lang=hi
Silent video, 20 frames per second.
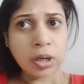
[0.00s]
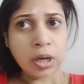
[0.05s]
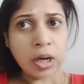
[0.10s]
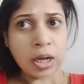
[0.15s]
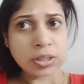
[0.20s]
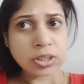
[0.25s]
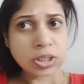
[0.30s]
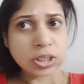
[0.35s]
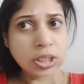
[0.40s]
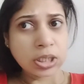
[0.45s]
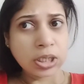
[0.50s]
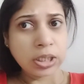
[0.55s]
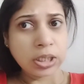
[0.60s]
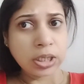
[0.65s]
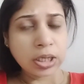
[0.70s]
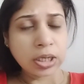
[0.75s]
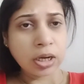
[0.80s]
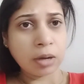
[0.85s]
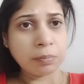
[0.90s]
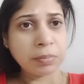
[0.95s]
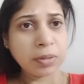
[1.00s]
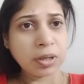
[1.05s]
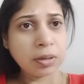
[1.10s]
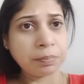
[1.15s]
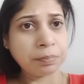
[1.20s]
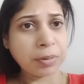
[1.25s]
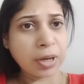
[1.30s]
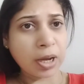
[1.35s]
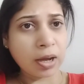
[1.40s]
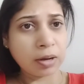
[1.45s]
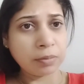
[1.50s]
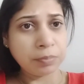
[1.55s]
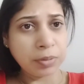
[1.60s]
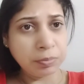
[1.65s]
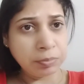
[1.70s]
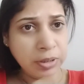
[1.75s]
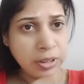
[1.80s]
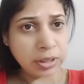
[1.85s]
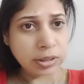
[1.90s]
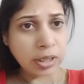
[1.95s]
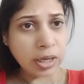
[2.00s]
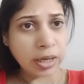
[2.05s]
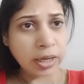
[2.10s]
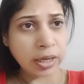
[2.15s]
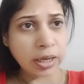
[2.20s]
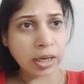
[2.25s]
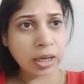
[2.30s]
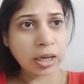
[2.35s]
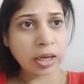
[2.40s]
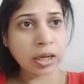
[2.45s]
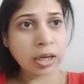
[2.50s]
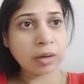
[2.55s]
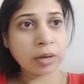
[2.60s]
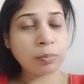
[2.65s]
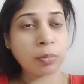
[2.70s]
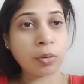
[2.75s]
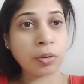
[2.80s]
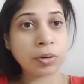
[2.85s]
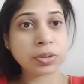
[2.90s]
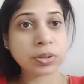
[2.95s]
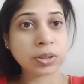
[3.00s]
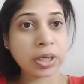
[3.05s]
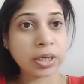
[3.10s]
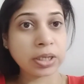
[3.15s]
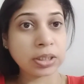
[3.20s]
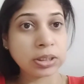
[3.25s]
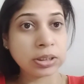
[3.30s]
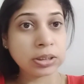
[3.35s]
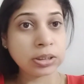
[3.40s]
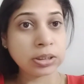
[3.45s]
आज के लिए हमें प्यार भी मिलता है बहुत सारी